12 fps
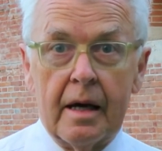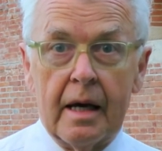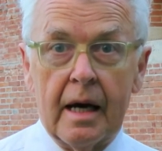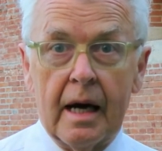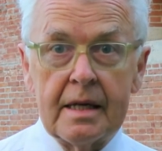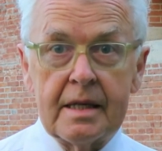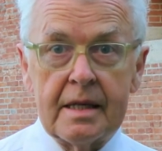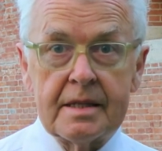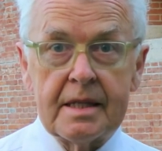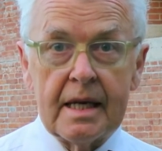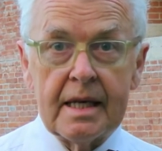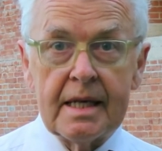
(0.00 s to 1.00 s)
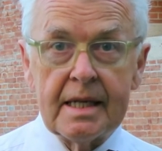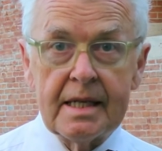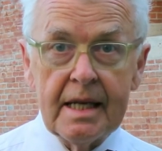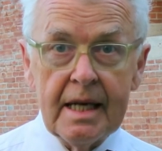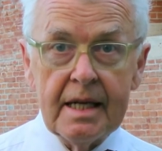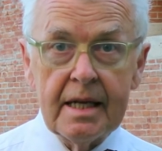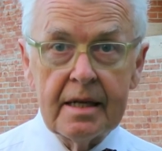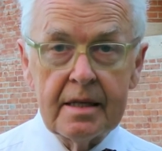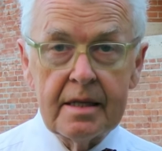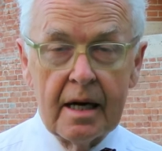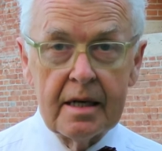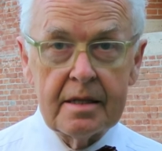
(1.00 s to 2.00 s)
Er hat es
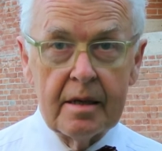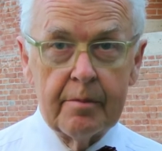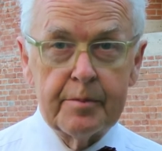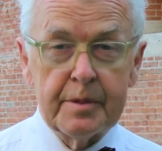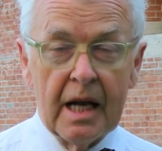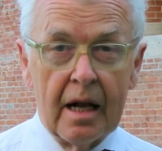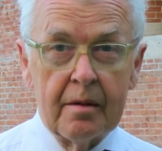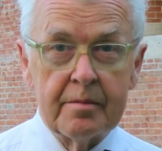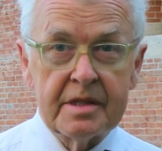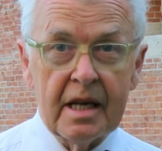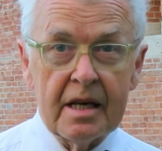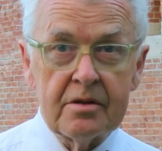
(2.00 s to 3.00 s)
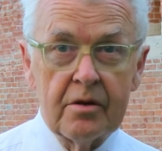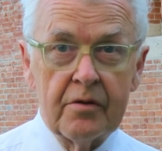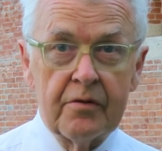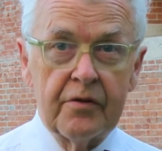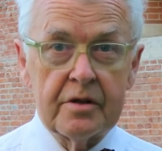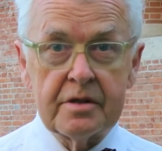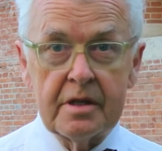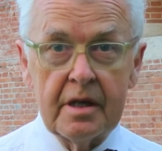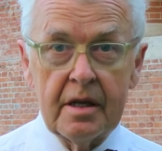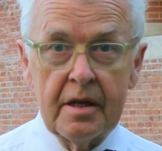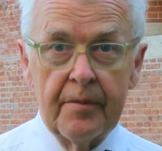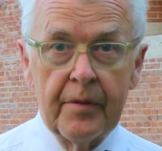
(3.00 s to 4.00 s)
gedichtet nach dem Psalm
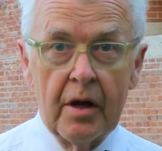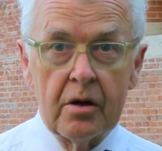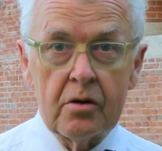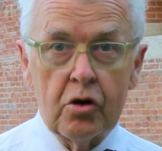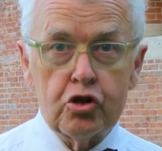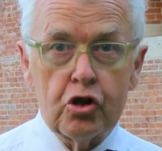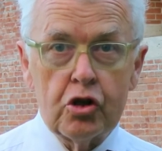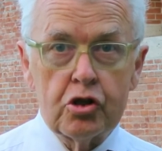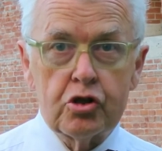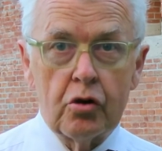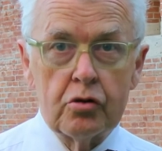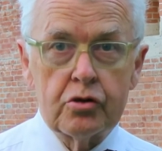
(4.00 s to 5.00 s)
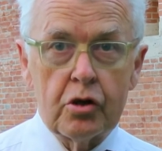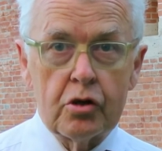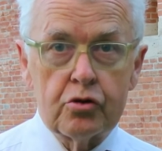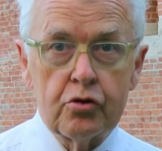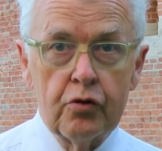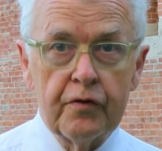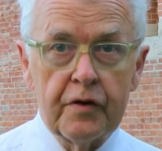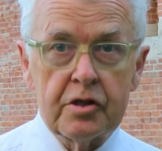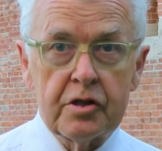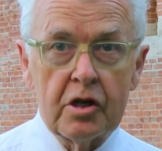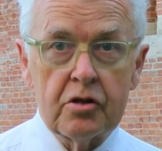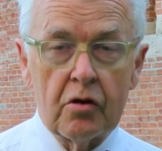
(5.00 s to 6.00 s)
46. Gott ist unsere
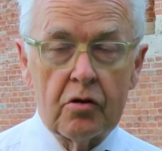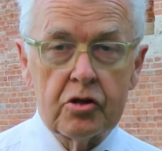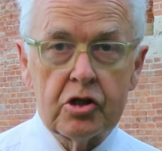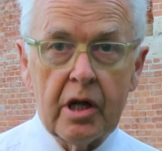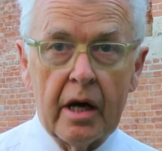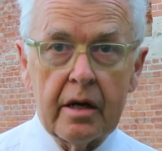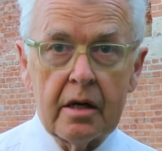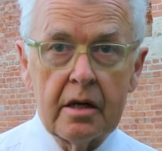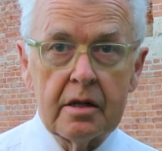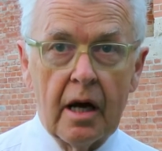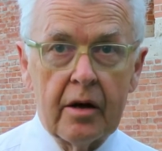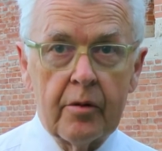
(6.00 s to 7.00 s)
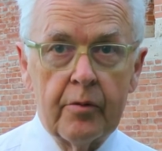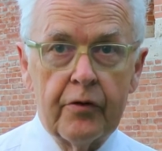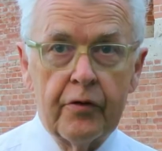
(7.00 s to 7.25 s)
Zuversicht und Stärke, darum